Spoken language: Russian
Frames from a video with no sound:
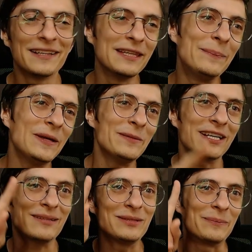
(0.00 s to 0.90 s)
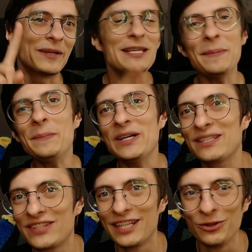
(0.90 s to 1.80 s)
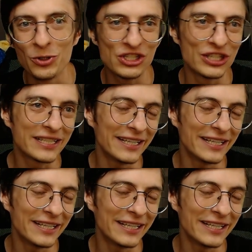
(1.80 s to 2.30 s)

Например, там, типа, не попасть в заложника,